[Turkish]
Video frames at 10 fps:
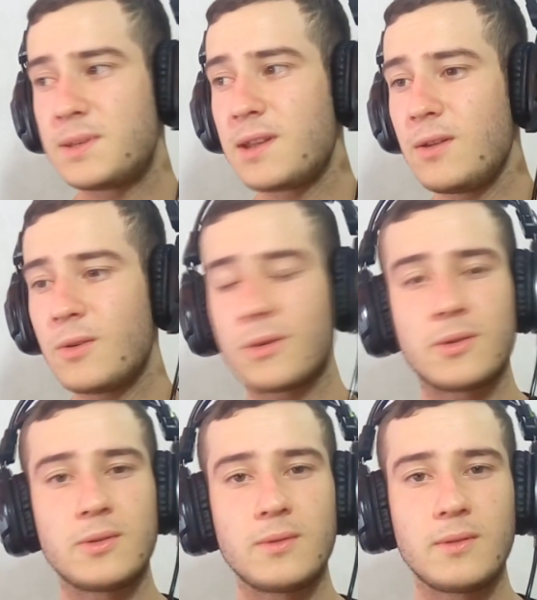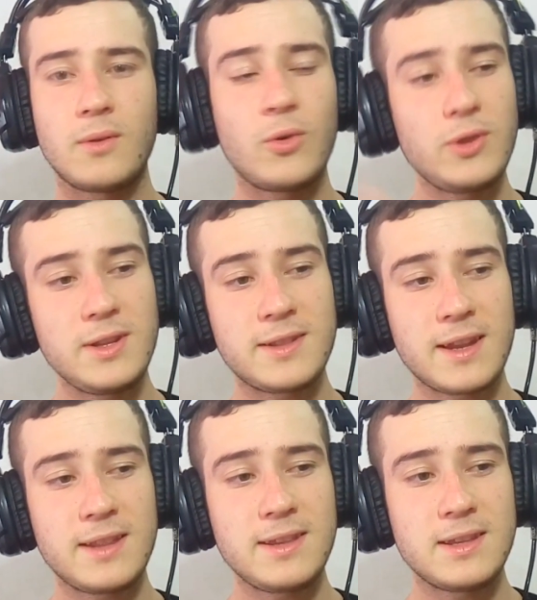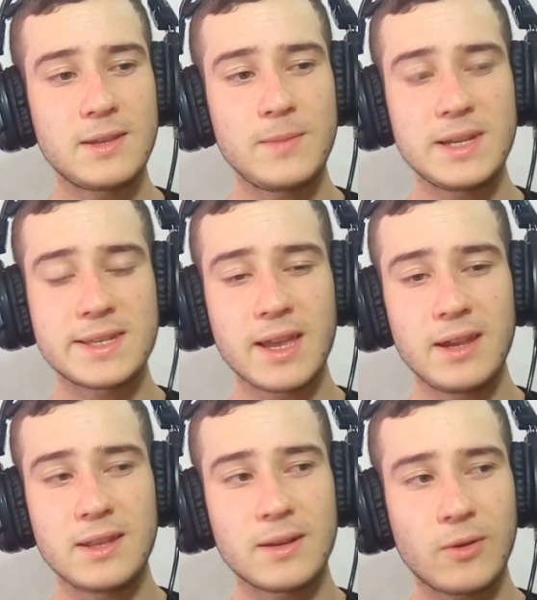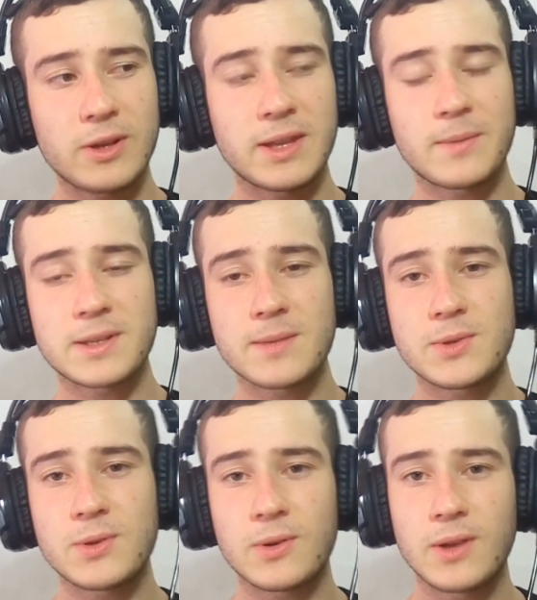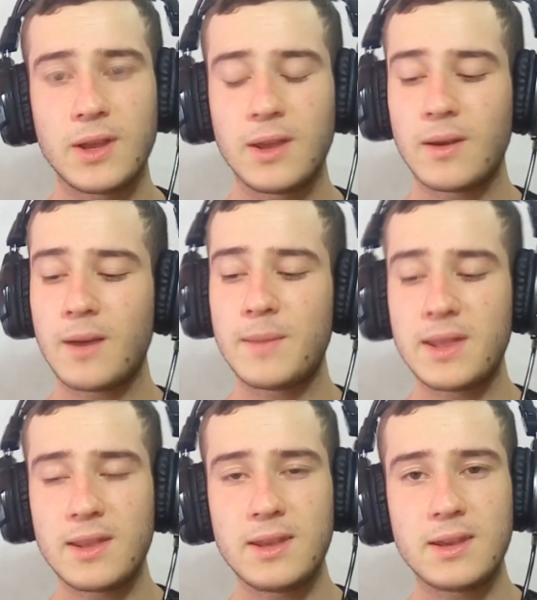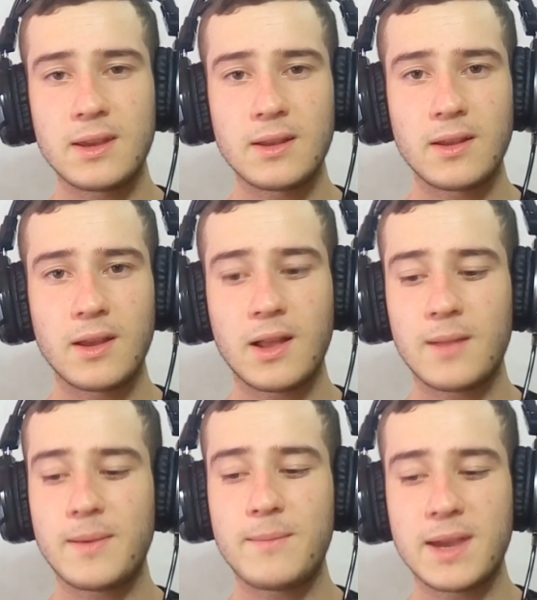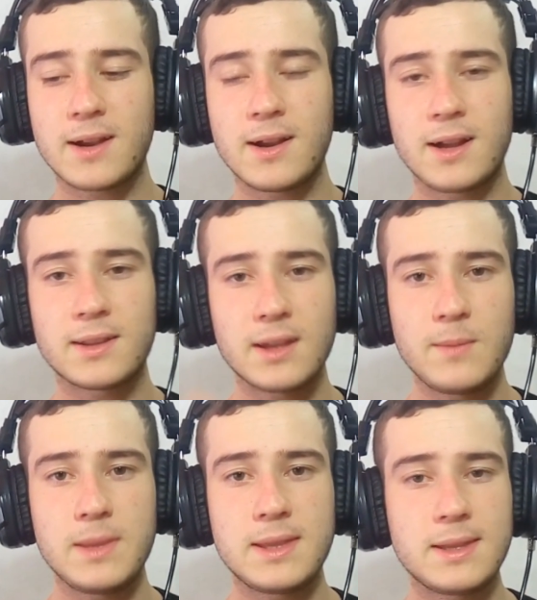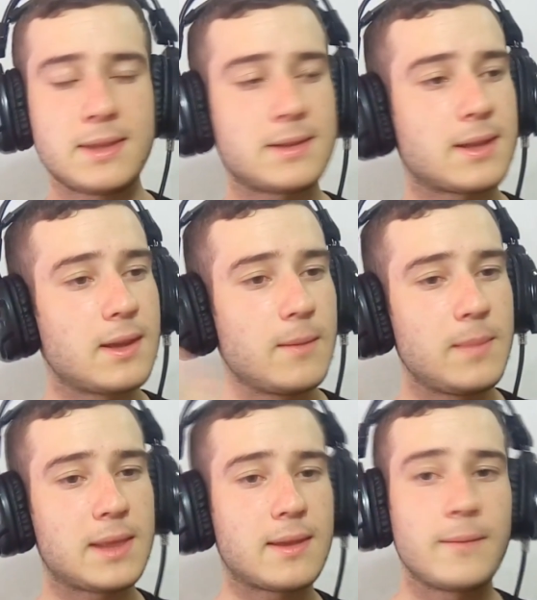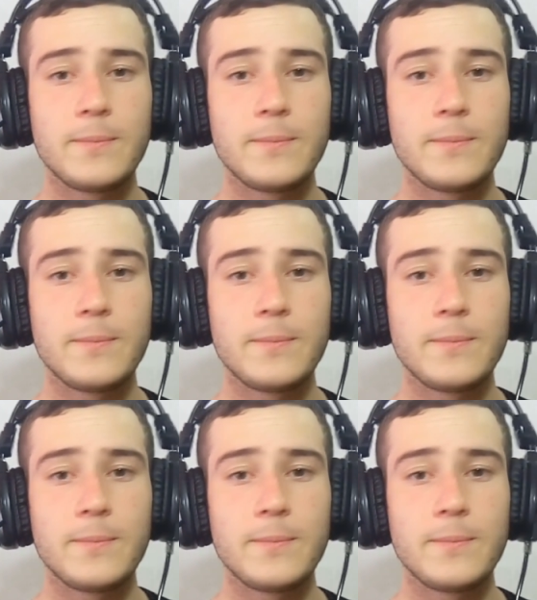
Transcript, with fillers: Bir şey yok. Onun interneti iyidir, bilgisayarı iyidir. O kadar. Başka bir şey yok. Aa bende de iyi. Abi ben bir ekran kartı takayım bitti gitti işte. Bitti.